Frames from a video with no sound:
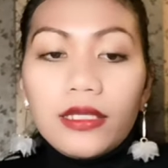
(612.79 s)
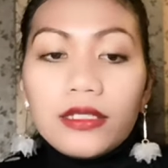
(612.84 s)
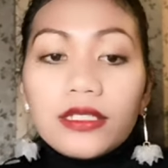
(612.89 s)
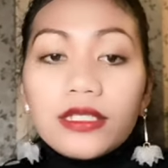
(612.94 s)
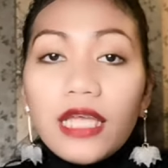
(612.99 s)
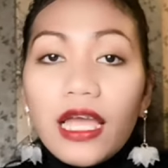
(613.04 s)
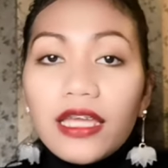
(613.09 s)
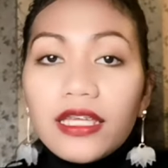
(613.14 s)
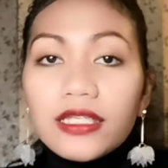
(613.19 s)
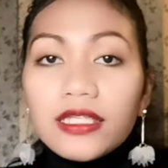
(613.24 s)

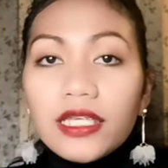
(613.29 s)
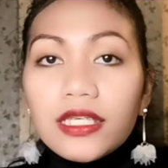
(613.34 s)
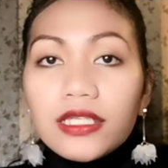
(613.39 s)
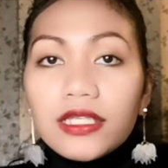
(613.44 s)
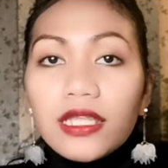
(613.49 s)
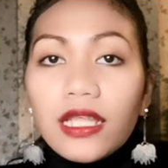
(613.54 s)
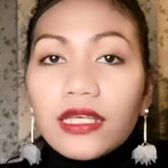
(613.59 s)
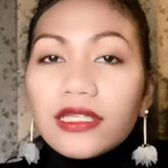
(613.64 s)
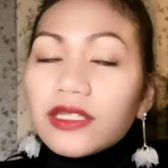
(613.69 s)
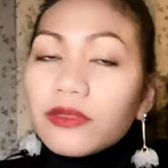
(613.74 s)
sizes
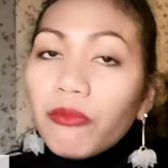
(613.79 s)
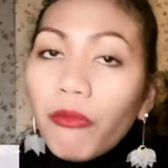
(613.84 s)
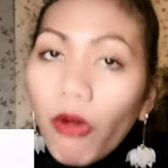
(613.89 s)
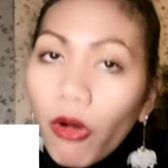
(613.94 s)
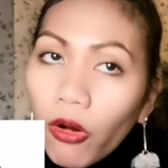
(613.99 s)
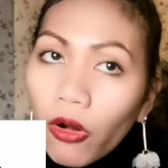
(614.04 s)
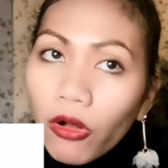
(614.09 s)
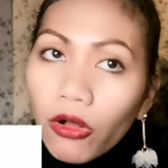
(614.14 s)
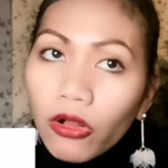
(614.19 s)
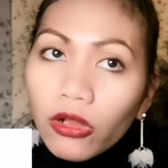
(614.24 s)
na
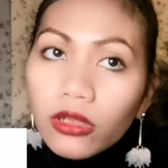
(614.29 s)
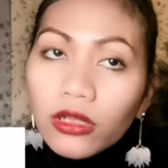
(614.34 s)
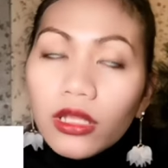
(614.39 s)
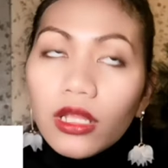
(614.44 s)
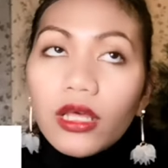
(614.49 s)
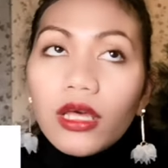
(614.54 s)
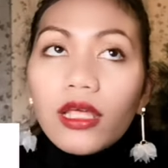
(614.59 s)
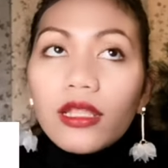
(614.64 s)
small,